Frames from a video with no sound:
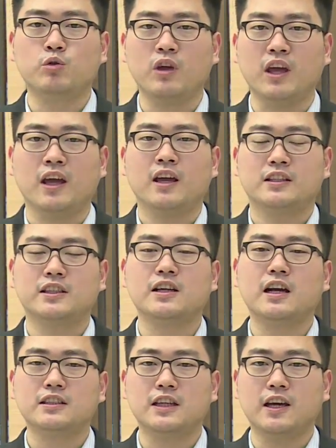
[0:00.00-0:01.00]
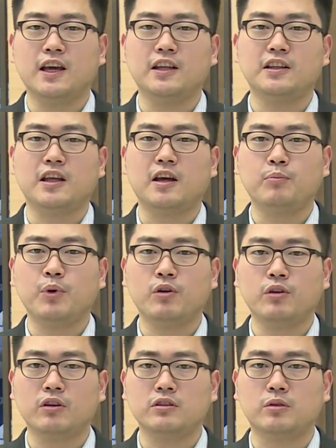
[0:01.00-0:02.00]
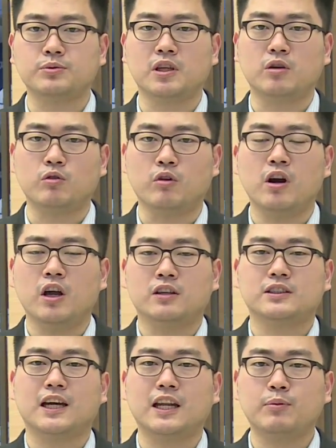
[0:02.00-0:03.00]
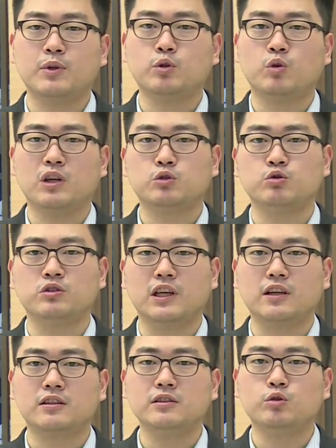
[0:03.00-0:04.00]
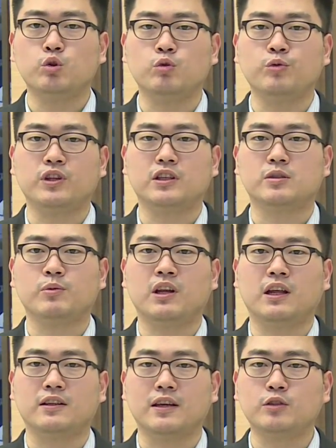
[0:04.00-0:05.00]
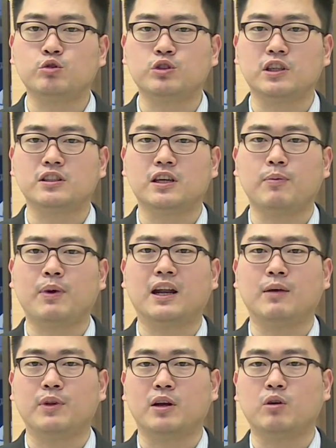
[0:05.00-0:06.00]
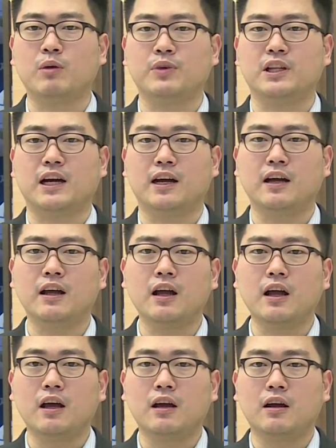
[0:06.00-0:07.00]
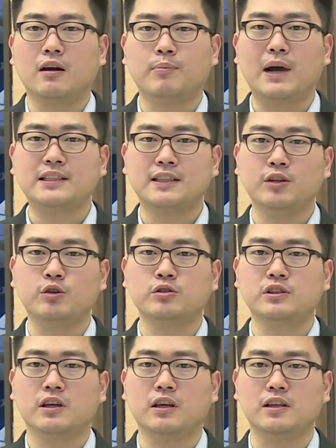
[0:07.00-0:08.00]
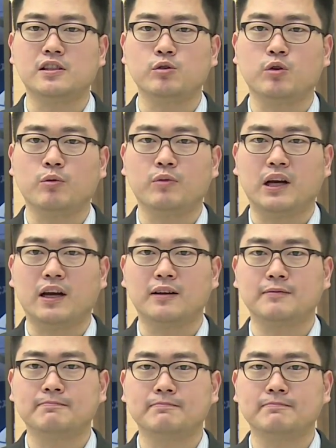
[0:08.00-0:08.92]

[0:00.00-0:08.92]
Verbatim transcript: 통해 시각장애인에 대한 편견을 없애고 자립을 도와주는데 큰 도움이 됐으면 하는 게 주최 측의 바람이라고 합니다. 박세 뉴스 이승용입니다.